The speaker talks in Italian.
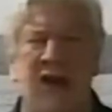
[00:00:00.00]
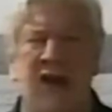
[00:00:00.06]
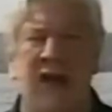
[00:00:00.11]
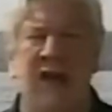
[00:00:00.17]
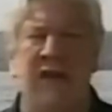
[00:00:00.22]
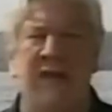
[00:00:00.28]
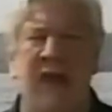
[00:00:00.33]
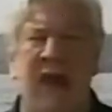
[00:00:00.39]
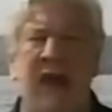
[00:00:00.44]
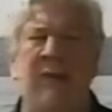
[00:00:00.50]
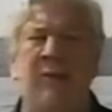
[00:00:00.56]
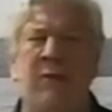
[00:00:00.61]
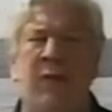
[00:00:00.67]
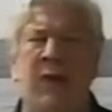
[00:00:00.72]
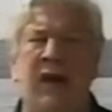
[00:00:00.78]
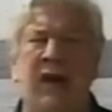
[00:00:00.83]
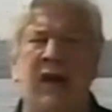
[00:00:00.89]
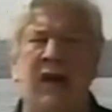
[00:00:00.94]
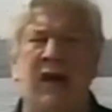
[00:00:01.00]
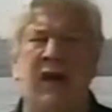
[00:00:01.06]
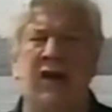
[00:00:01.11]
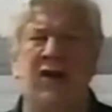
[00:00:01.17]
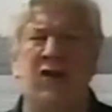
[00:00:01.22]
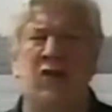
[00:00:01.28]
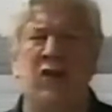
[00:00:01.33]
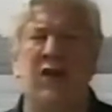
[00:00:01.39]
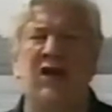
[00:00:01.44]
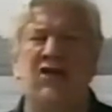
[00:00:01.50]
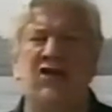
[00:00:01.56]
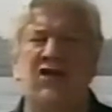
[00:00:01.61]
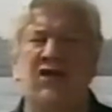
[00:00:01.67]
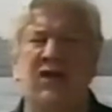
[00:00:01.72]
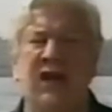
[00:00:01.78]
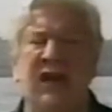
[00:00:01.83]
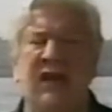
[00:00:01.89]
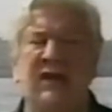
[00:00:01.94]
La follia imperialista
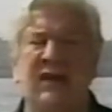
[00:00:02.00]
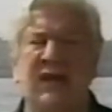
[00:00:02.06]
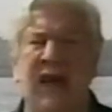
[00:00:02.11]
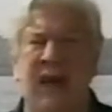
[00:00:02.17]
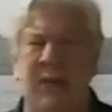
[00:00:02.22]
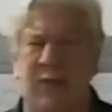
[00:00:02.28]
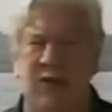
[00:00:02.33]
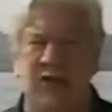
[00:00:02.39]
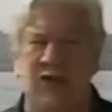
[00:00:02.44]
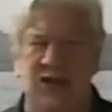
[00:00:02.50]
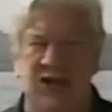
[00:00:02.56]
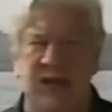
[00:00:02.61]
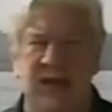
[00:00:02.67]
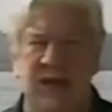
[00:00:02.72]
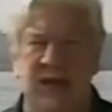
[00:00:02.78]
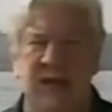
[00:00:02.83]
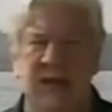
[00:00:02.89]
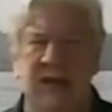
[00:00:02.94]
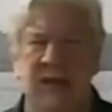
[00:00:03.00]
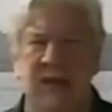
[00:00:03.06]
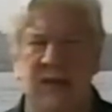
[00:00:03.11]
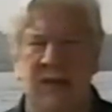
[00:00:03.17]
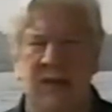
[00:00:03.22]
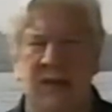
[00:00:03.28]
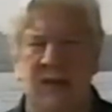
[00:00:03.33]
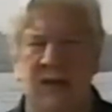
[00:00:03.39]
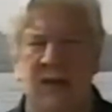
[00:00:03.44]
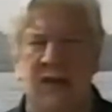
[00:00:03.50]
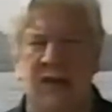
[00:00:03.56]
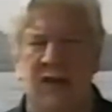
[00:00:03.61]
stava raggiungendo il suo apice.